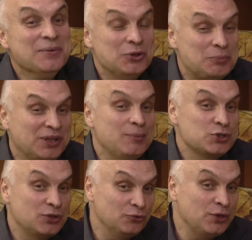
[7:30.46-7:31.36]
Ну, потому
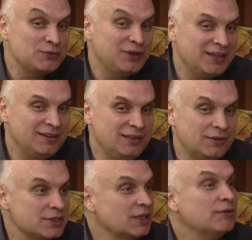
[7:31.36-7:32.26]
что у нас
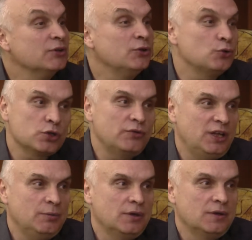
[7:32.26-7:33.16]
выходные всегда в одно и то же
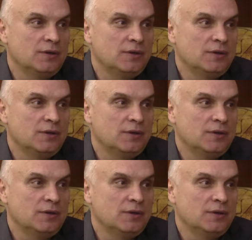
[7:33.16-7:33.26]
время.